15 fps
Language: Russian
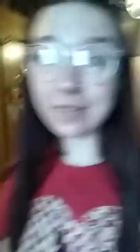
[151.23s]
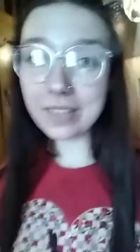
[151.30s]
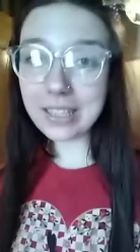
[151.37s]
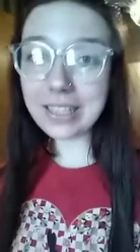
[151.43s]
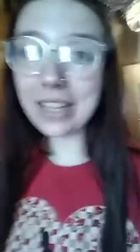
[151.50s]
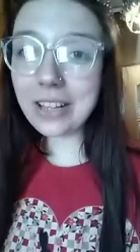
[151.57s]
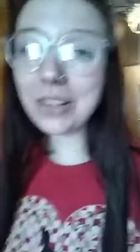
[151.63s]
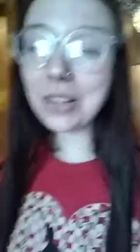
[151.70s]

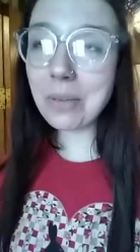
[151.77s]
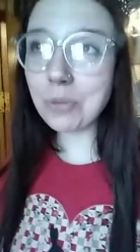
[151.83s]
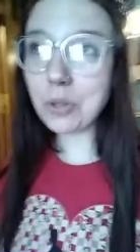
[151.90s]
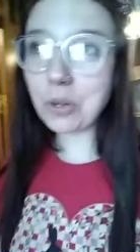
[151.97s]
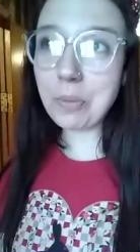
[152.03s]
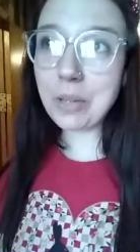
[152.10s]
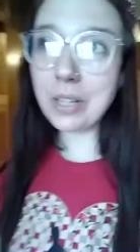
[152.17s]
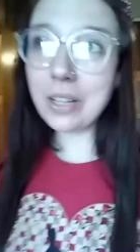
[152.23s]
снял нам
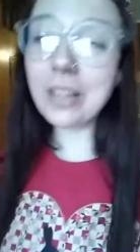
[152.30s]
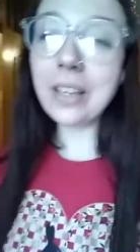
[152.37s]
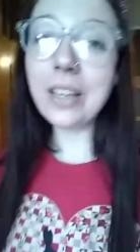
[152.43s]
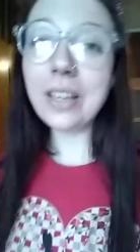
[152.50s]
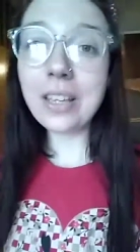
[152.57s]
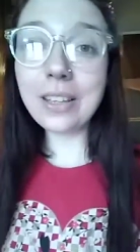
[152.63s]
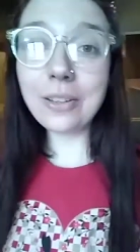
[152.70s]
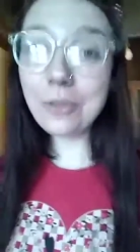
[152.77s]
домик –
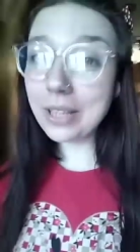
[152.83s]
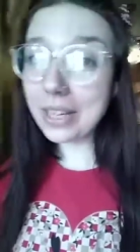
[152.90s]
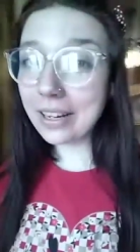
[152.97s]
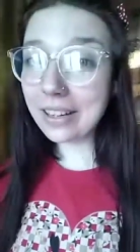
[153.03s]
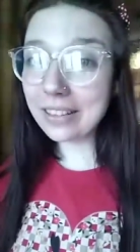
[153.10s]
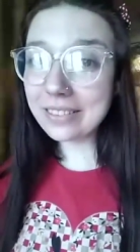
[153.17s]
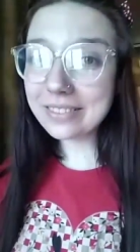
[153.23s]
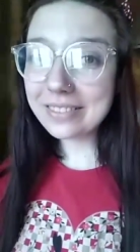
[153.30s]
и
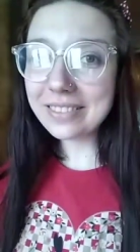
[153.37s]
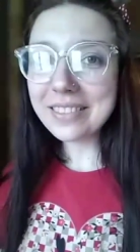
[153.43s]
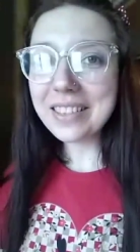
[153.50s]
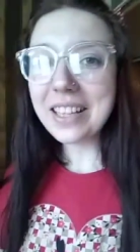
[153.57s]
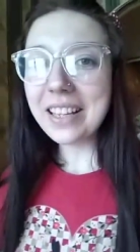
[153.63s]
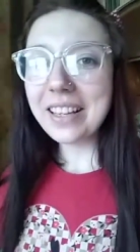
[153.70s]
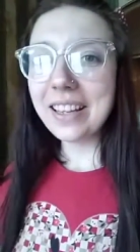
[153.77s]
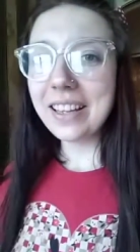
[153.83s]
уехал.
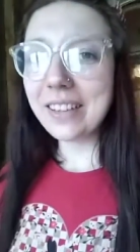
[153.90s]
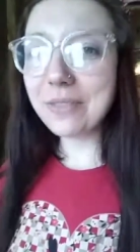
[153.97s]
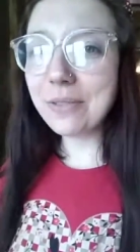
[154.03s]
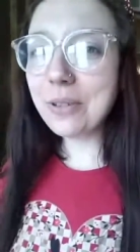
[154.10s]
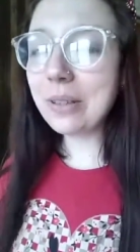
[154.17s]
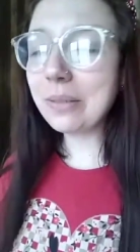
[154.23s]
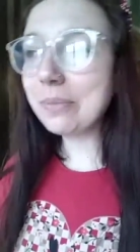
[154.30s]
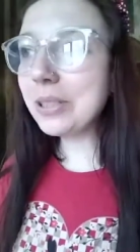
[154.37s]

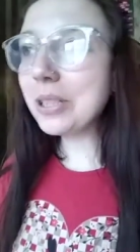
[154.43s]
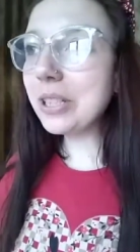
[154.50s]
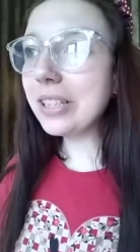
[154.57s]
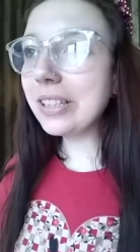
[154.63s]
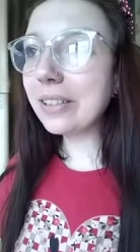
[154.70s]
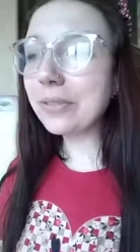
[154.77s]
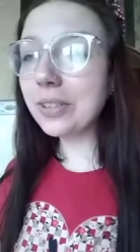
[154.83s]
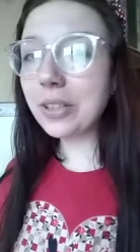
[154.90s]
Вот, мы
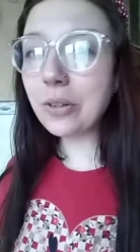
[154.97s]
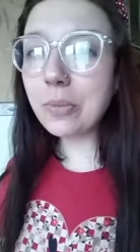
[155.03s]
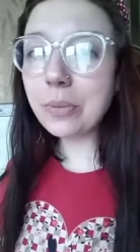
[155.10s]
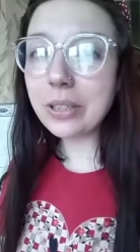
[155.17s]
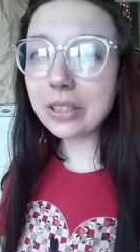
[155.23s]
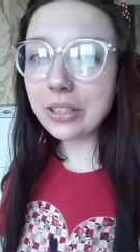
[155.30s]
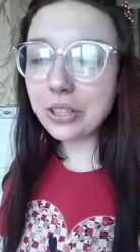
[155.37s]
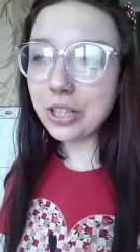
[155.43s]
жили на
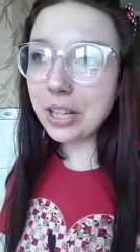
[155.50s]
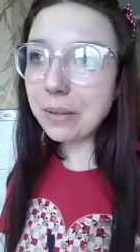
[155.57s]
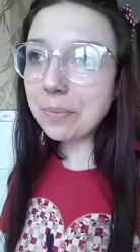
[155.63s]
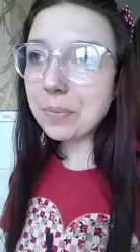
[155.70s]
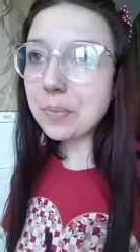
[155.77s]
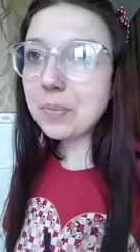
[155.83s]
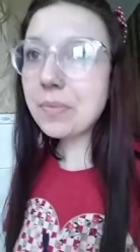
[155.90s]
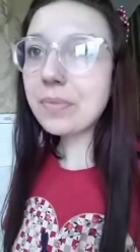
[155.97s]
втором этаже
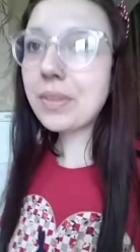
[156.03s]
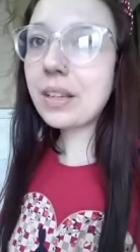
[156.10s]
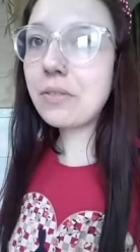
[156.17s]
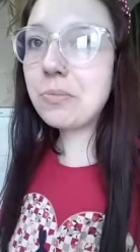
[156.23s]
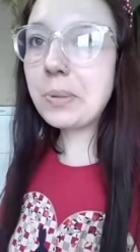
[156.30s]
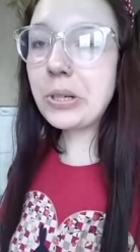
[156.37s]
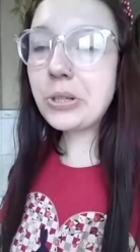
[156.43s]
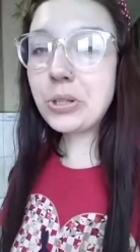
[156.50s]

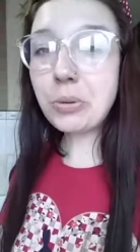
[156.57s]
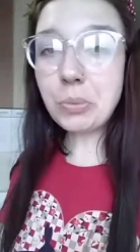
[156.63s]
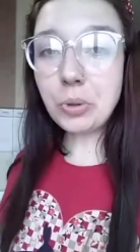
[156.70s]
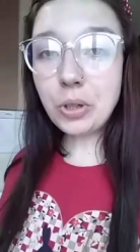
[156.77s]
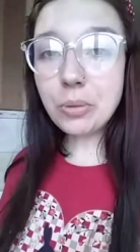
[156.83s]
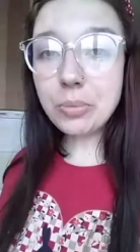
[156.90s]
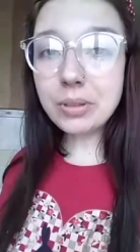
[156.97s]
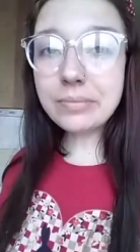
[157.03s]
в большом
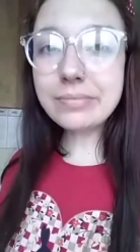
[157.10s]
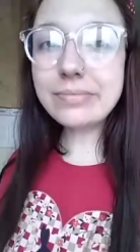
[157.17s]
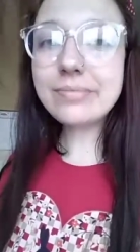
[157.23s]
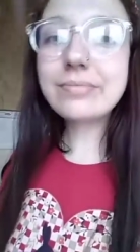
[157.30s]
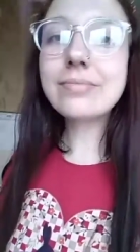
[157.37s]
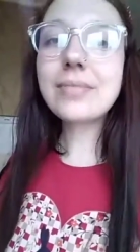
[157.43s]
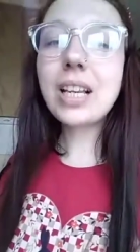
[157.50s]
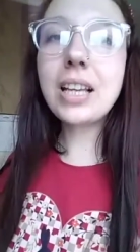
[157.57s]
доме.
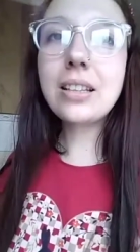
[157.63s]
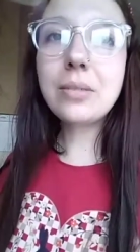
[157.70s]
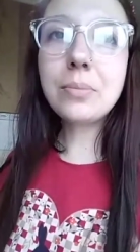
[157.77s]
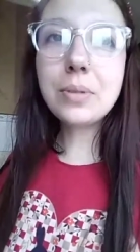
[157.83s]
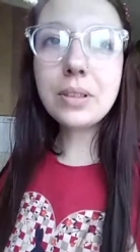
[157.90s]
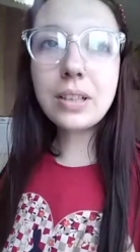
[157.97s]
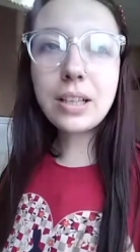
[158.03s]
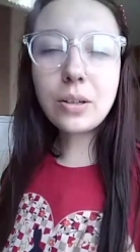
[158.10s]
Это
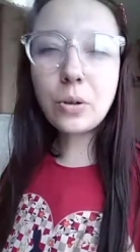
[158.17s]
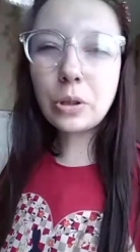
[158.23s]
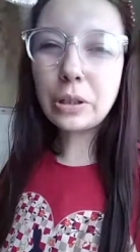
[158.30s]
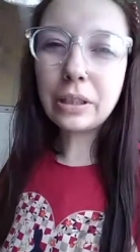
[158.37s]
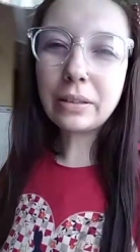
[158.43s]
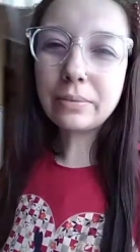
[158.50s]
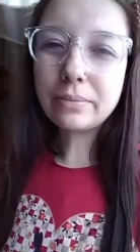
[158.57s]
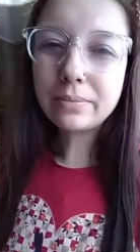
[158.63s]
был
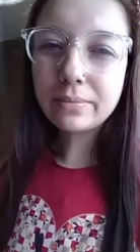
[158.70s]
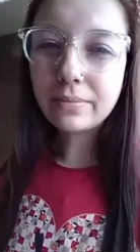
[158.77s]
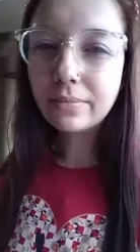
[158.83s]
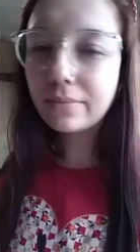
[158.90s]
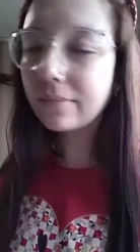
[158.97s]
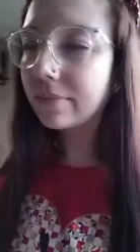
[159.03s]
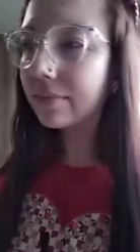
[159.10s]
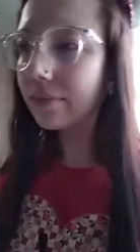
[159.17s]
какой-то
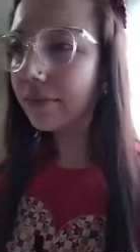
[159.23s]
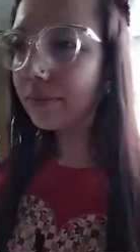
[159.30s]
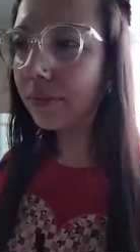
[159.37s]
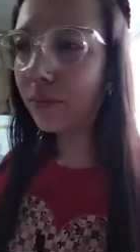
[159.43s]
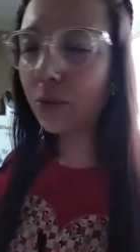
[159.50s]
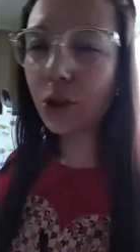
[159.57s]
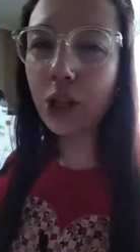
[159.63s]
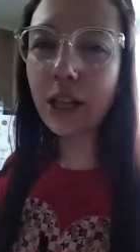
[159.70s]

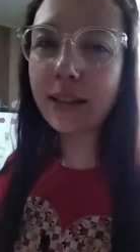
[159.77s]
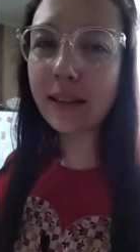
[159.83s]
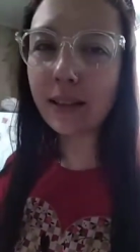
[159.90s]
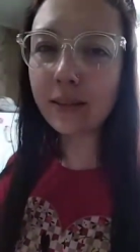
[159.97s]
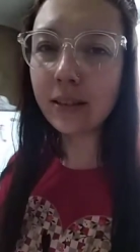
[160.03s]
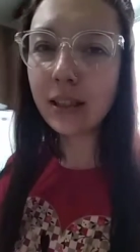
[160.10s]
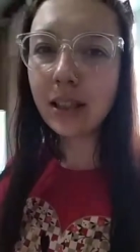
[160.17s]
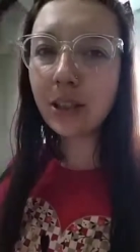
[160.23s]
ну,
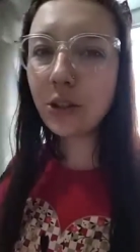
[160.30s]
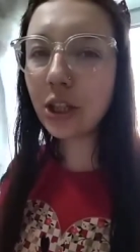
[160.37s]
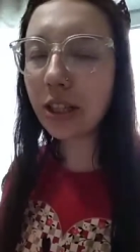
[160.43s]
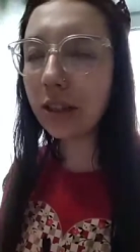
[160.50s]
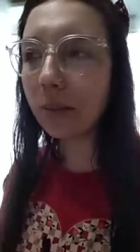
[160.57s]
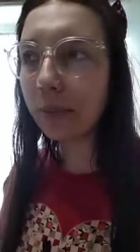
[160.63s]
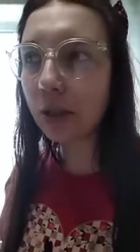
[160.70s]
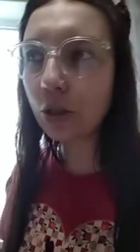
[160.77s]
чей-то,
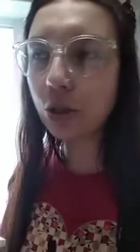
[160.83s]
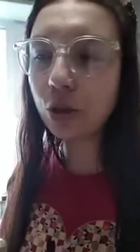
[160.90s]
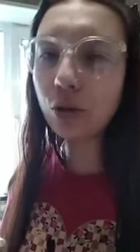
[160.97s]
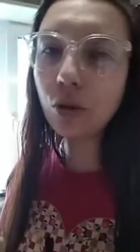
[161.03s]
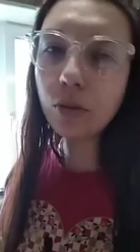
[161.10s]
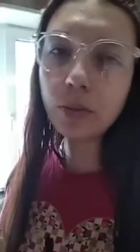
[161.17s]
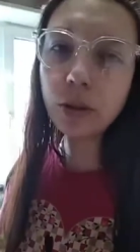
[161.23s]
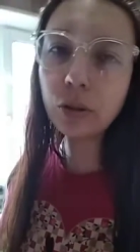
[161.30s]
чей-то большой
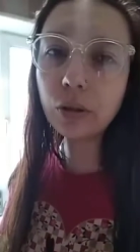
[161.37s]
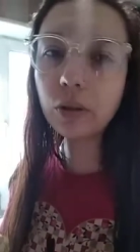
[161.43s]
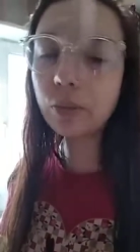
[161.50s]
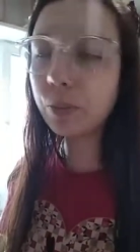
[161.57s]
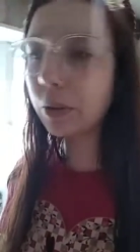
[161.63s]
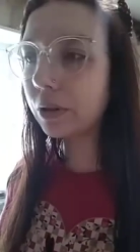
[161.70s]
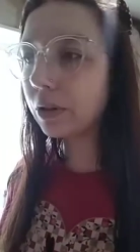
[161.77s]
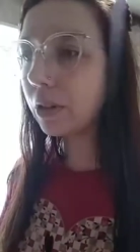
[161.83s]
дом, кто-то
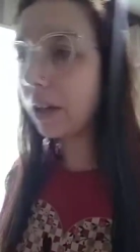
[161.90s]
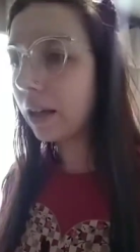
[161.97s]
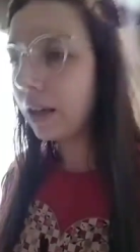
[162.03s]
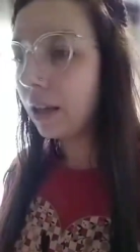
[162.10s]
просто